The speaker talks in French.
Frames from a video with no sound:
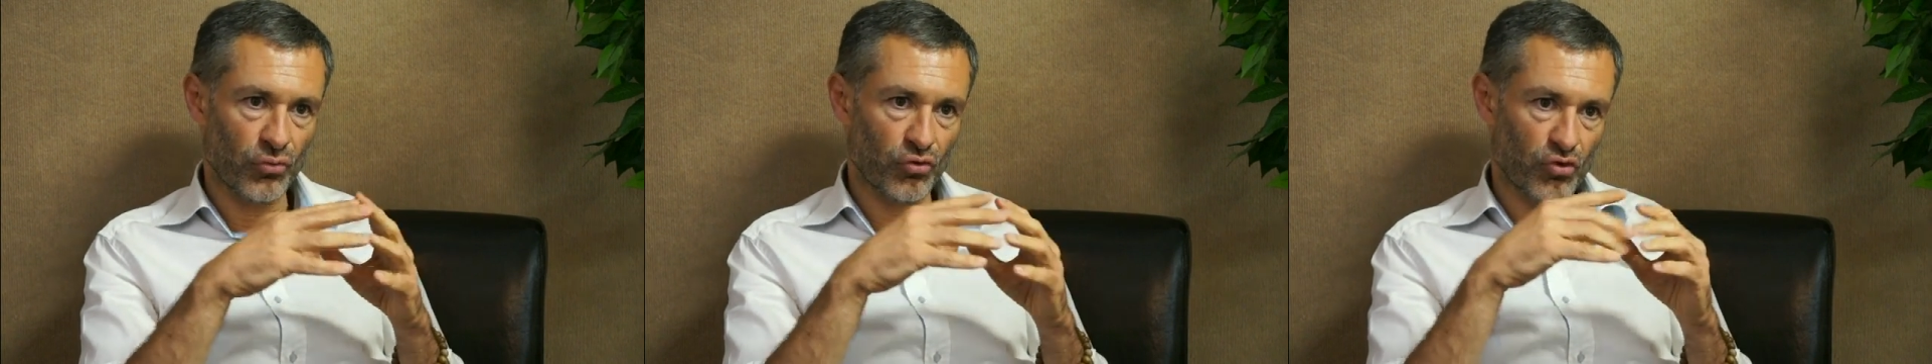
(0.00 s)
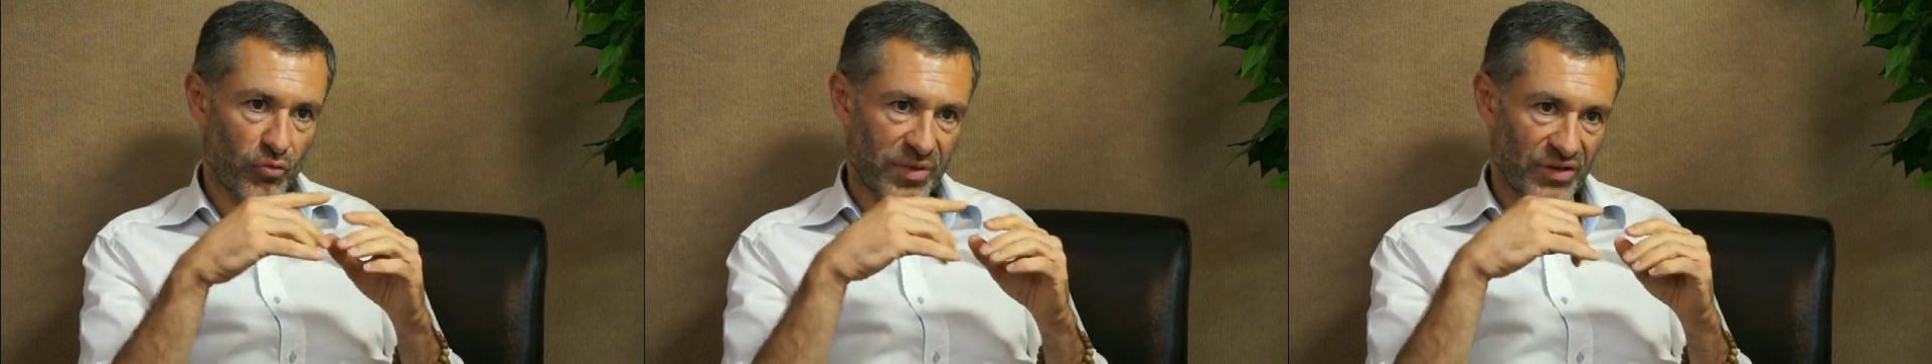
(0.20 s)

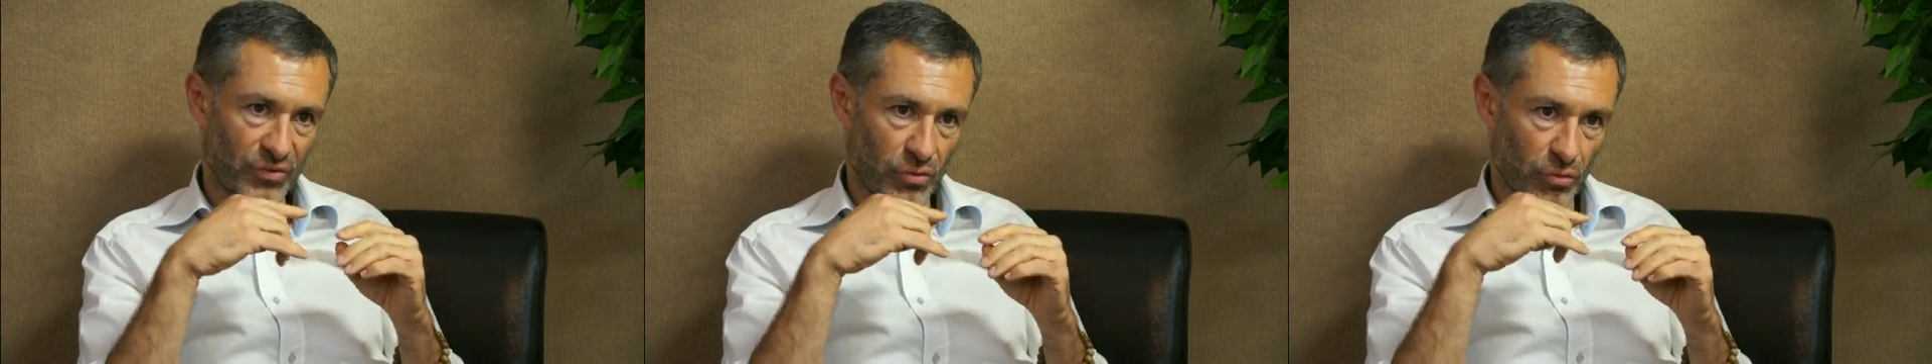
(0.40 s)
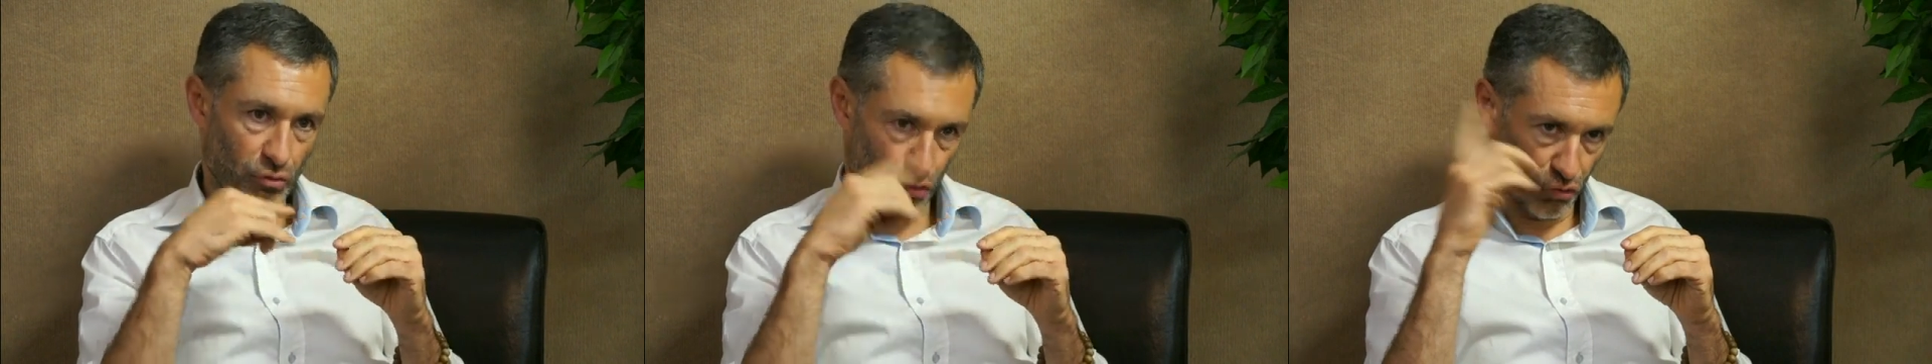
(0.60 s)
où je
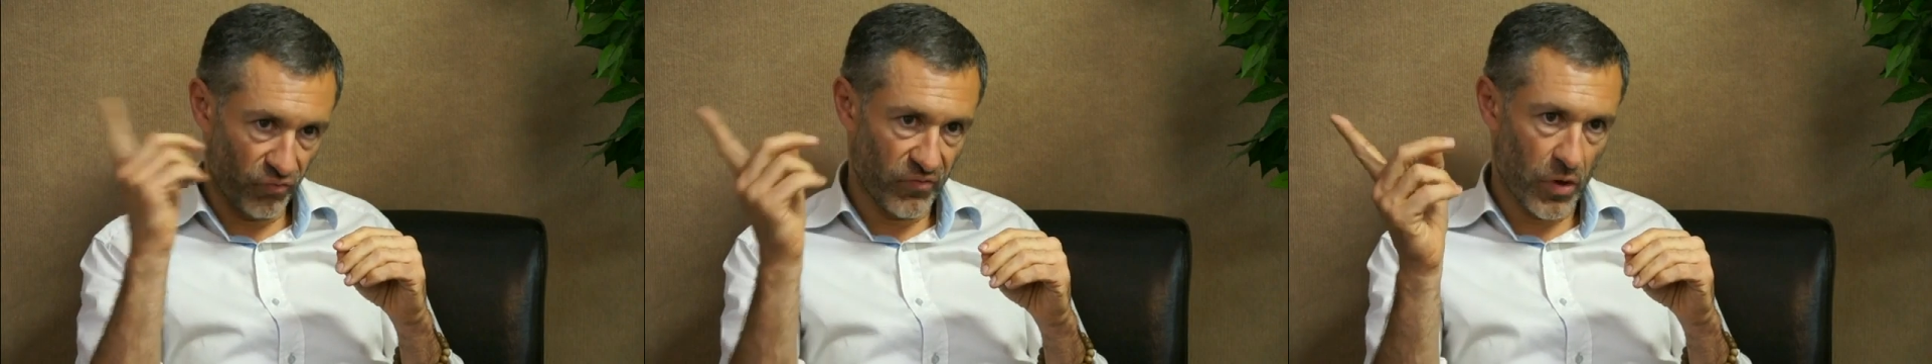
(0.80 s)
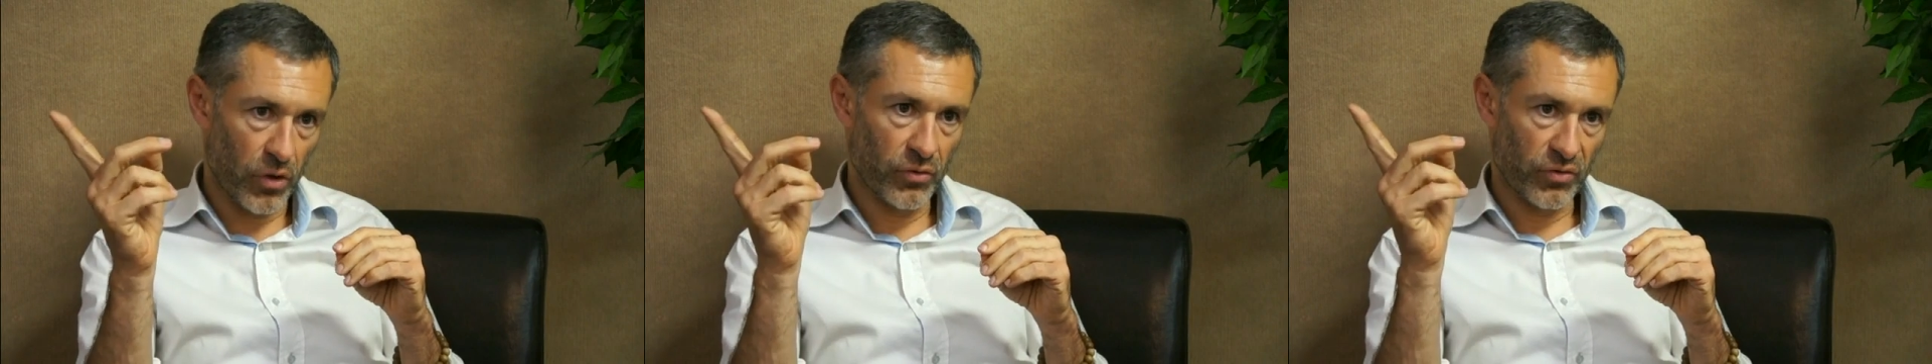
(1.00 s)
bascule
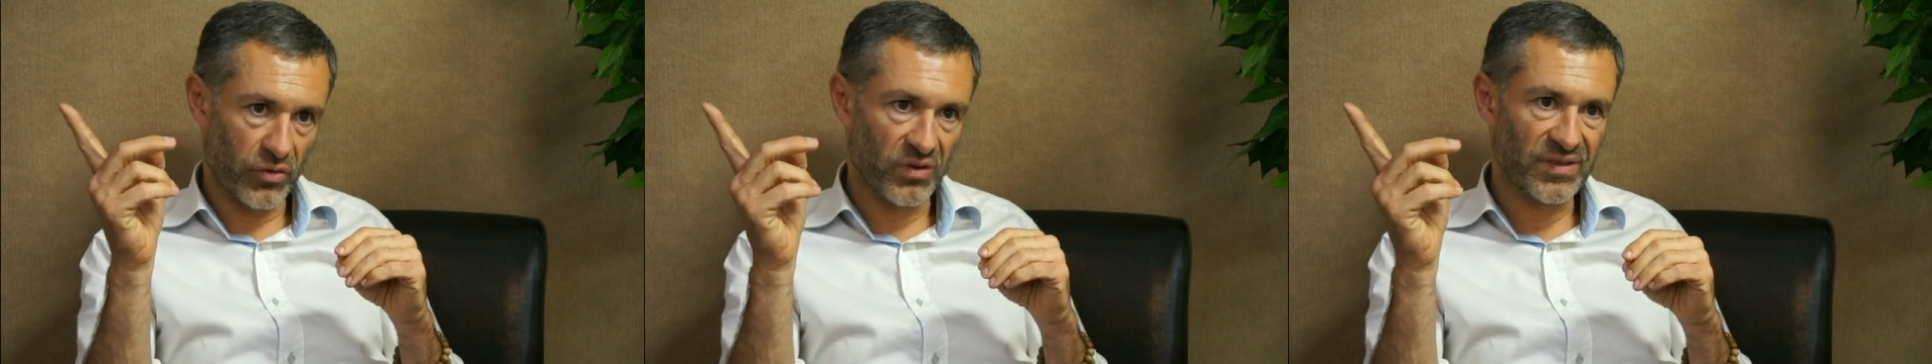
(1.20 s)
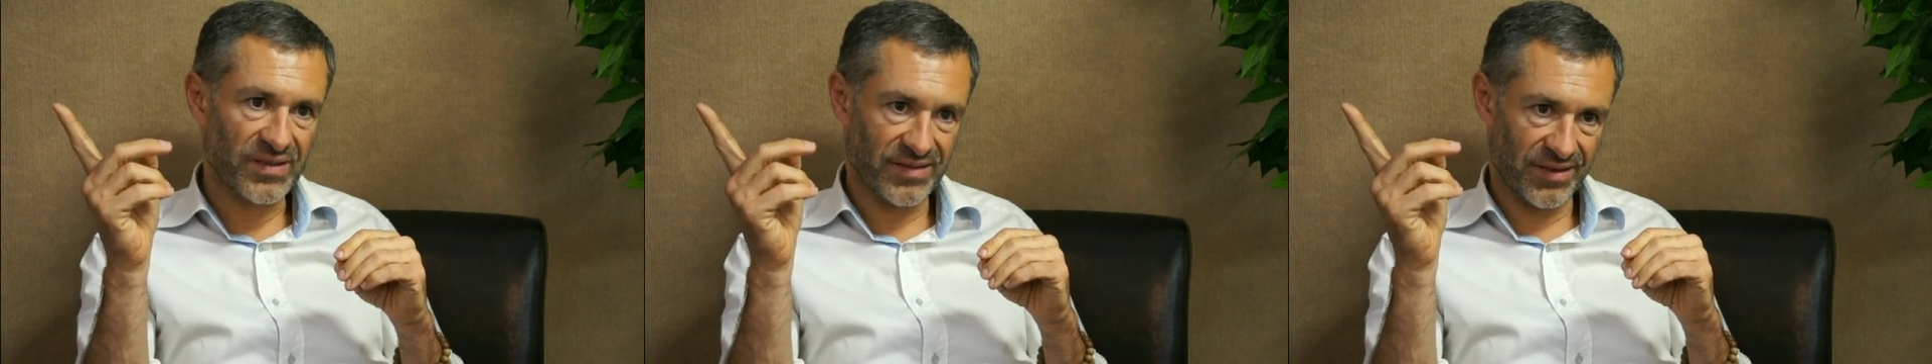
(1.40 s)
souvent
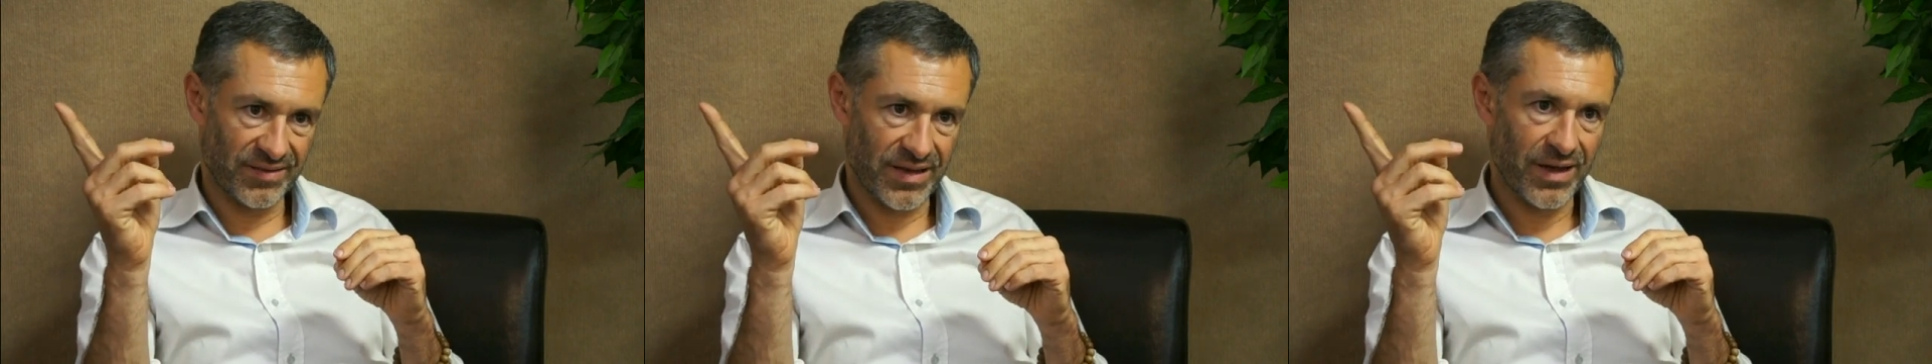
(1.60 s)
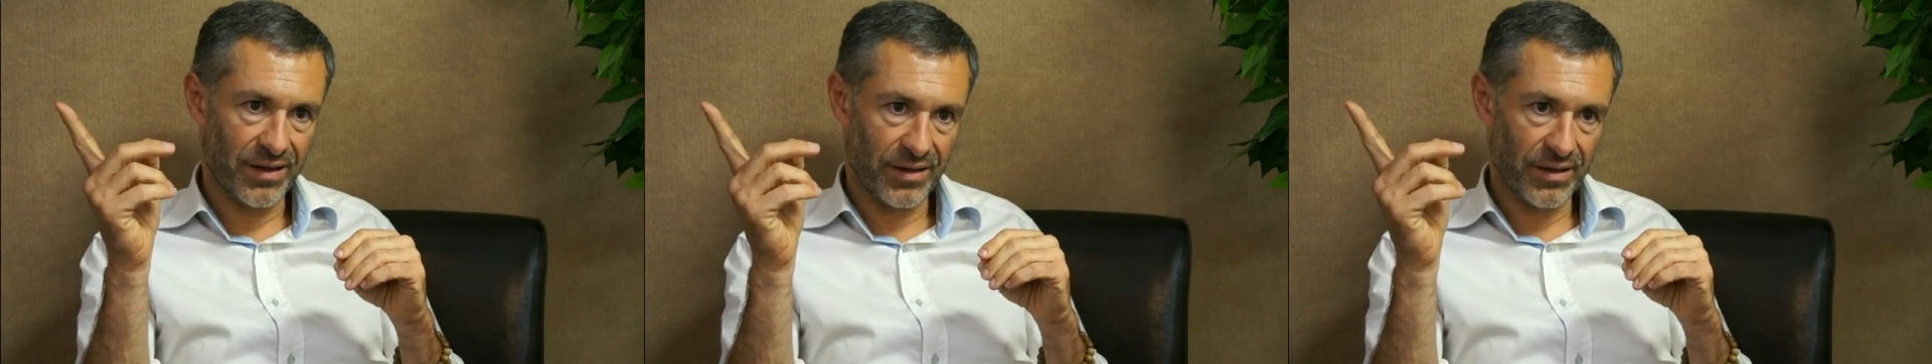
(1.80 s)
dans ces
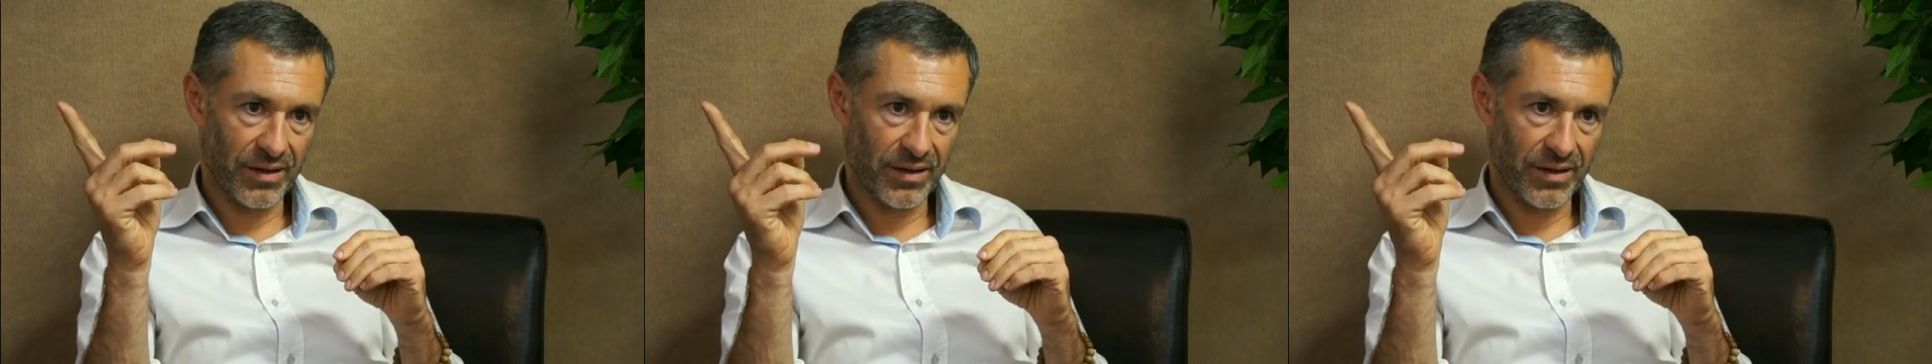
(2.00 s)
états,